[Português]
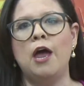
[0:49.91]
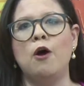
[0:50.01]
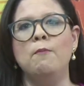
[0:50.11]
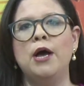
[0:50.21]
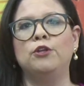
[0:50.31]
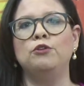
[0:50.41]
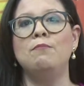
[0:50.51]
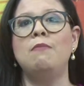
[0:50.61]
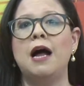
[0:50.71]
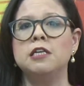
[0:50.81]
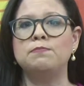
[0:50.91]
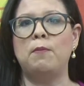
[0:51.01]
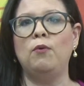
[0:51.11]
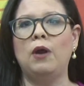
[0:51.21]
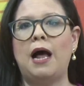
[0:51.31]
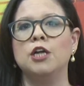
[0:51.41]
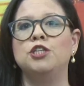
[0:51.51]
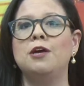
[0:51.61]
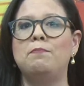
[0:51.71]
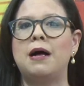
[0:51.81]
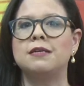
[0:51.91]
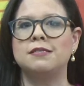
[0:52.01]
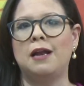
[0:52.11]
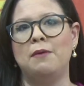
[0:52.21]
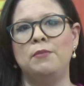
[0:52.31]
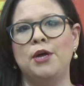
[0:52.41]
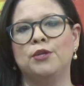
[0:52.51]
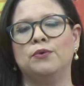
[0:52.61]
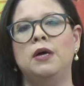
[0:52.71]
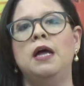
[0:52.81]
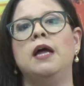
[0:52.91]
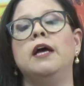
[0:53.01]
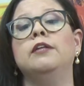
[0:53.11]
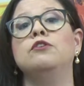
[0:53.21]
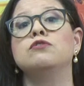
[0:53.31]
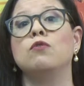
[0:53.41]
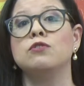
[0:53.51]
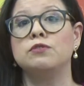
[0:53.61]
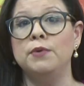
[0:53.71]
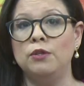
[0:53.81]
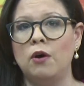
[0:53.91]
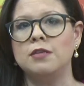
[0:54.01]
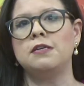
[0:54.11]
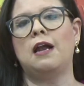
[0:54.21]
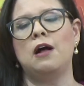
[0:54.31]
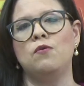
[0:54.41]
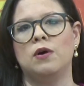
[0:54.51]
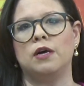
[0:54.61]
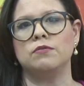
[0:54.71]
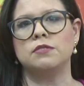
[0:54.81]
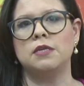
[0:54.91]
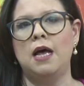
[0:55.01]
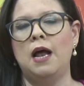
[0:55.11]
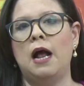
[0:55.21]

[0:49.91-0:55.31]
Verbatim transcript: é o método mais popular de parcelamento entre os consumidores alagoanos.